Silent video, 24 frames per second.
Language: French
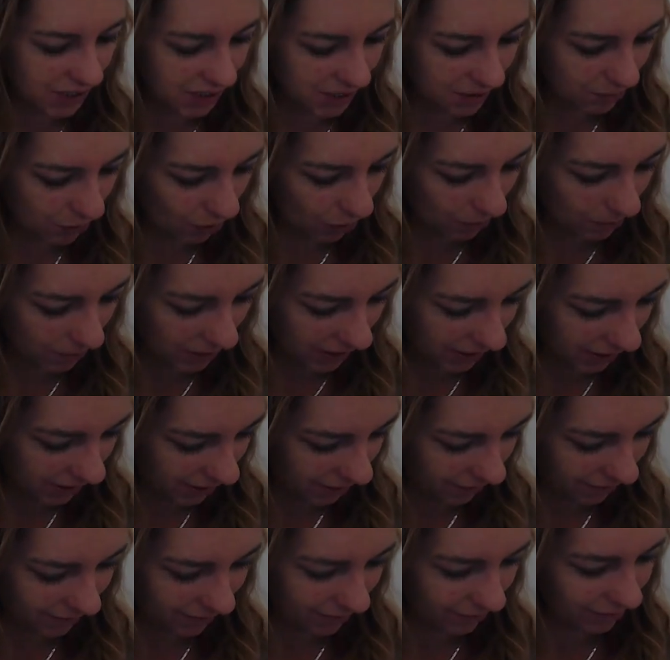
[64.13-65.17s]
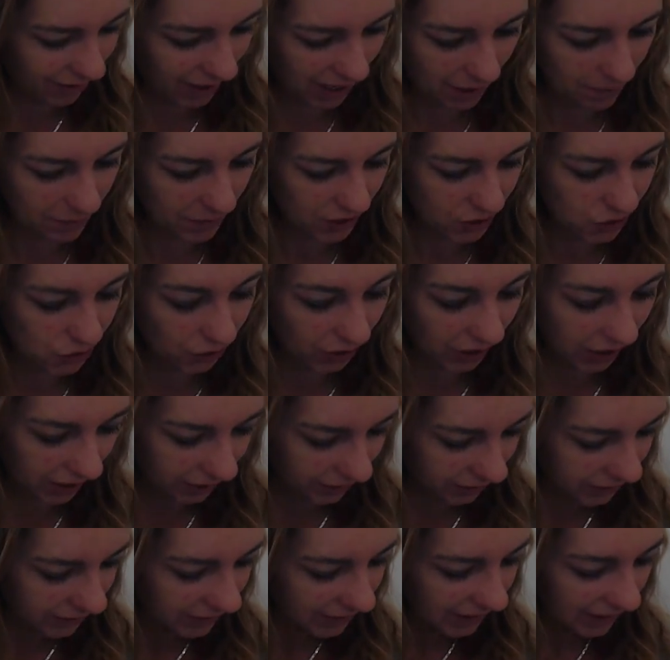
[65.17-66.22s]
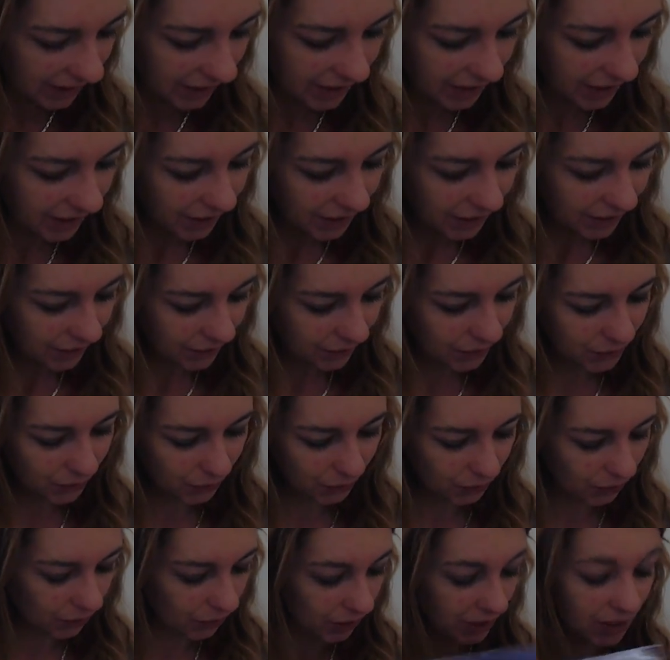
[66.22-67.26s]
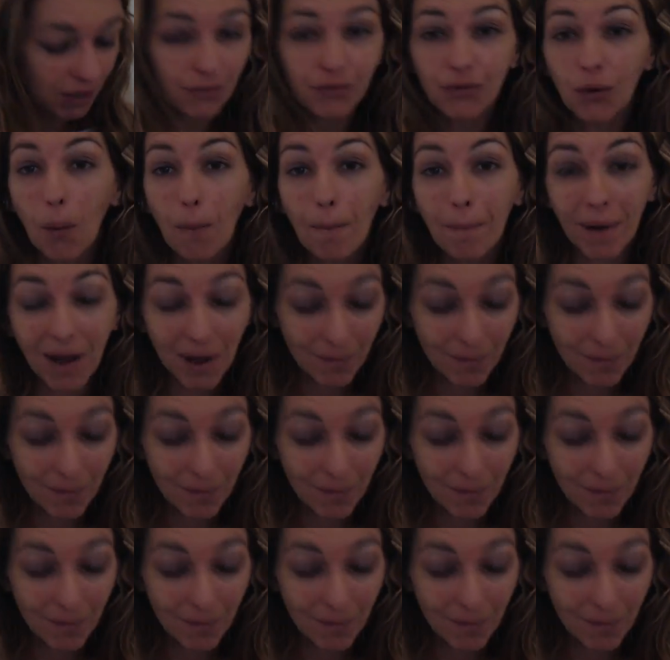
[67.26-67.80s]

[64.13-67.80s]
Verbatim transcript: bon ben voilà, ben je craque. Donc il faut pas.